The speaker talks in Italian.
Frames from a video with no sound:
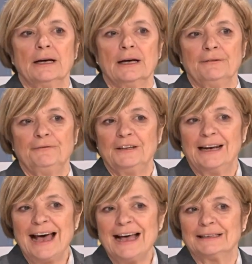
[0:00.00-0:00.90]
eh,
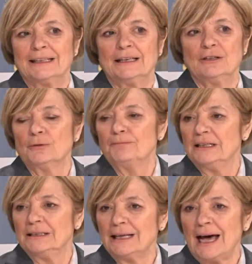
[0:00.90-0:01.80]
filati,
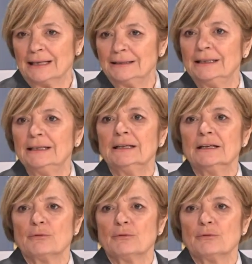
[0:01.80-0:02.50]
nobilitati,